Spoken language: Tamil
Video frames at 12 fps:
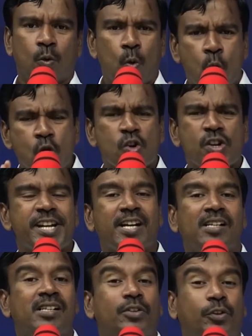ஒரு
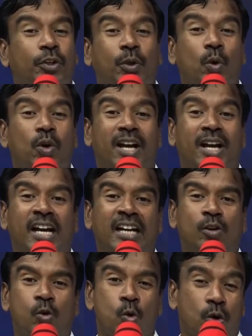எழுத்து கூட
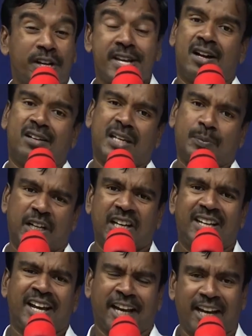
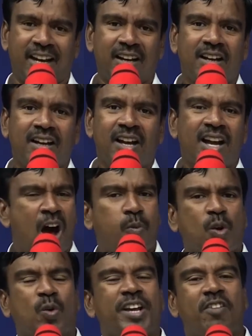குறையாதபடிக்கு
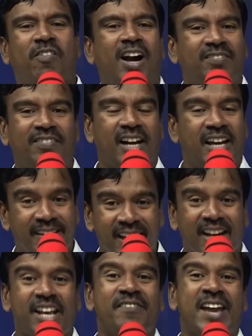அவருடைய வாழ்வில்
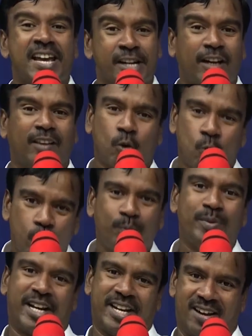நிறைவேறினது
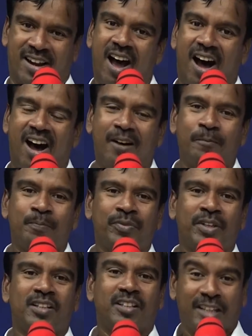உண்மையானா
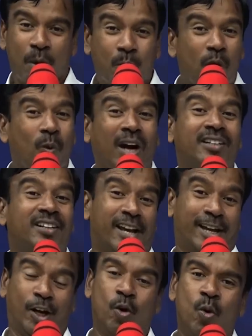நம்ம
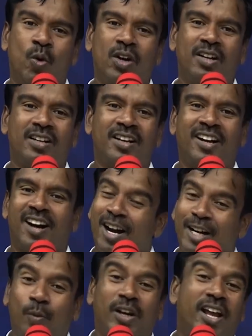வாழ்க்கையிலும்
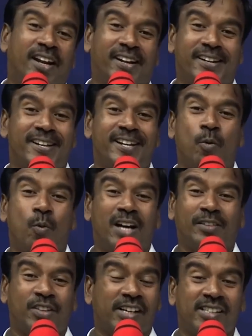ஆண்டவர் நிறைய
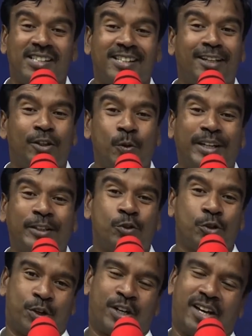வார்த்தைகள் எழுதி
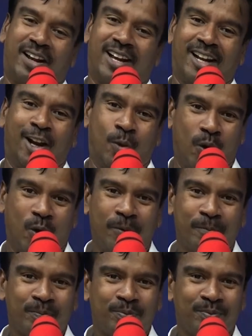வைத்திருக்கிறார் அல்லவோ
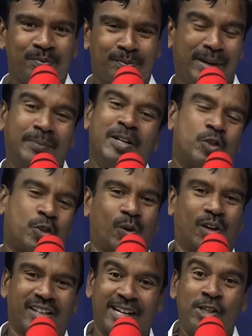பைபிள்
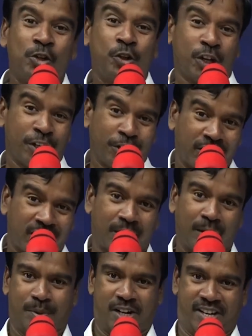சொல்வது எழுதி
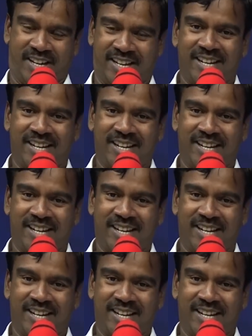இருக்கிறபடி